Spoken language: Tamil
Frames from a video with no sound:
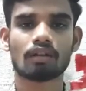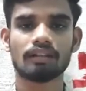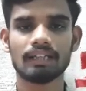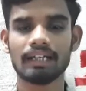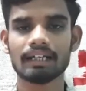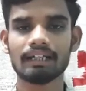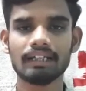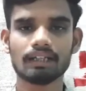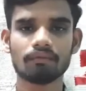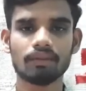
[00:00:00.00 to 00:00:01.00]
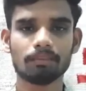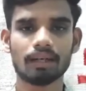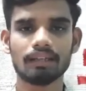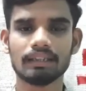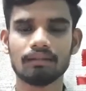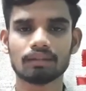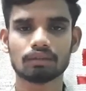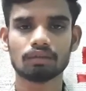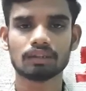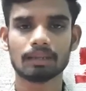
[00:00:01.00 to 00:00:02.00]
இதை நீங்கள் டீ காஃபி பால் இதில்
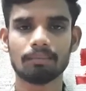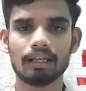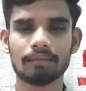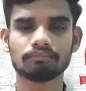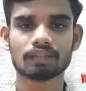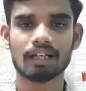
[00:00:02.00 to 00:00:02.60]
வந்து தொட்டு சாப்பிட்லாம்